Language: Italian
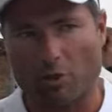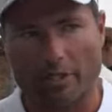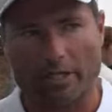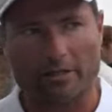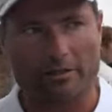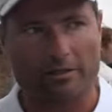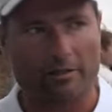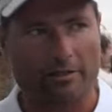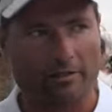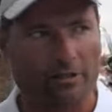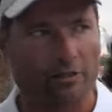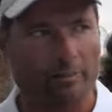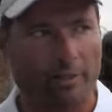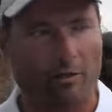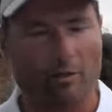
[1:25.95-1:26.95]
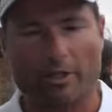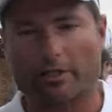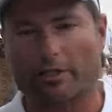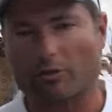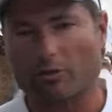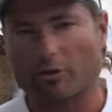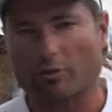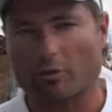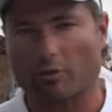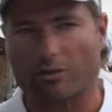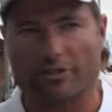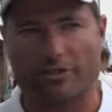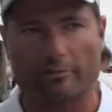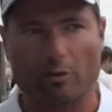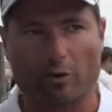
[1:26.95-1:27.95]
40, il, GP42 comunque
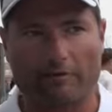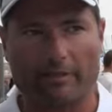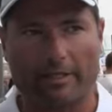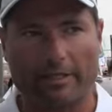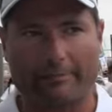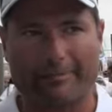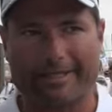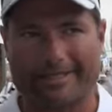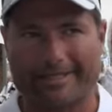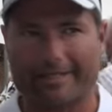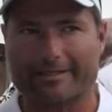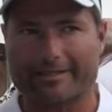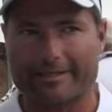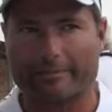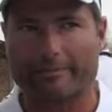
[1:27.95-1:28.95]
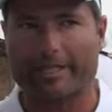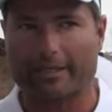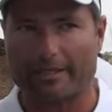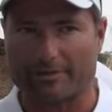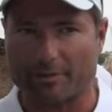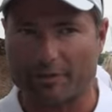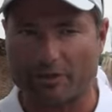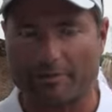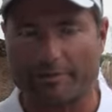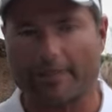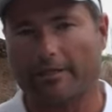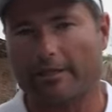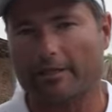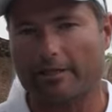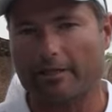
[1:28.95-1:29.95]
si muova abbastanza bene,
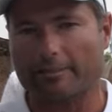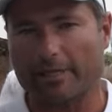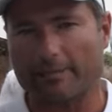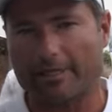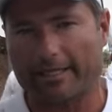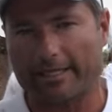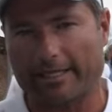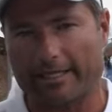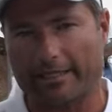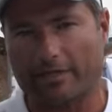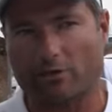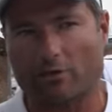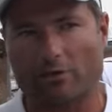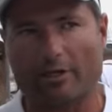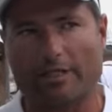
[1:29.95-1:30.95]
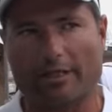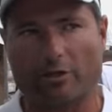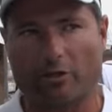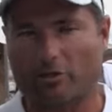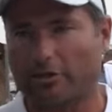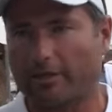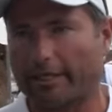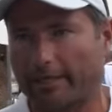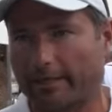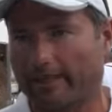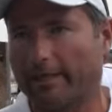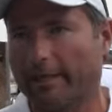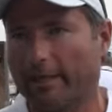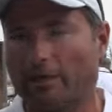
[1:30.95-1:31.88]
specialmente nella prima regata con la Oscar,